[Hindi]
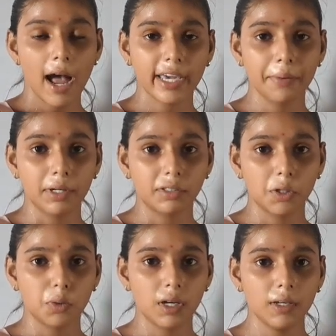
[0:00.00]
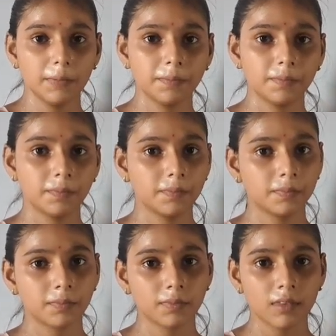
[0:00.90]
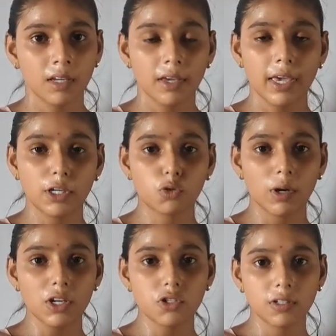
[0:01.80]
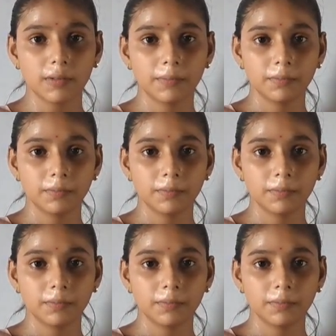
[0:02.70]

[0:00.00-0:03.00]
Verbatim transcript: आगे बढ़ते हुए एक स्वच्छ